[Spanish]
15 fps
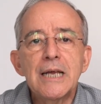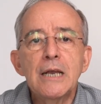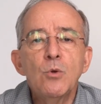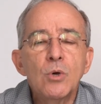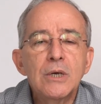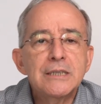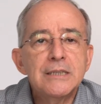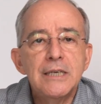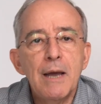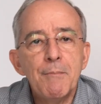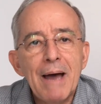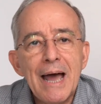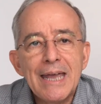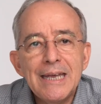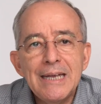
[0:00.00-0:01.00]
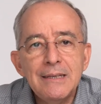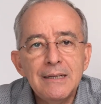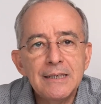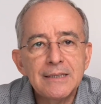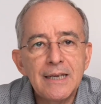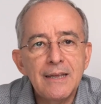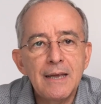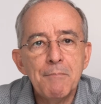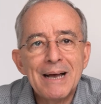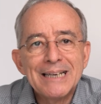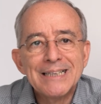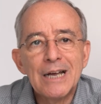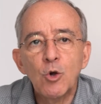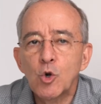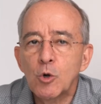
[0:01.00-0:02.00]
salud que se llama índice de
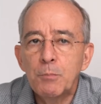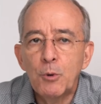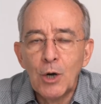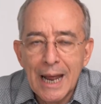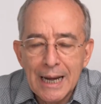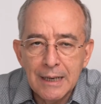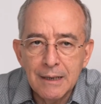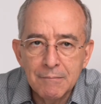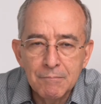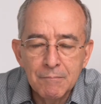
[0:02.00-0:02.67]
masa corporal.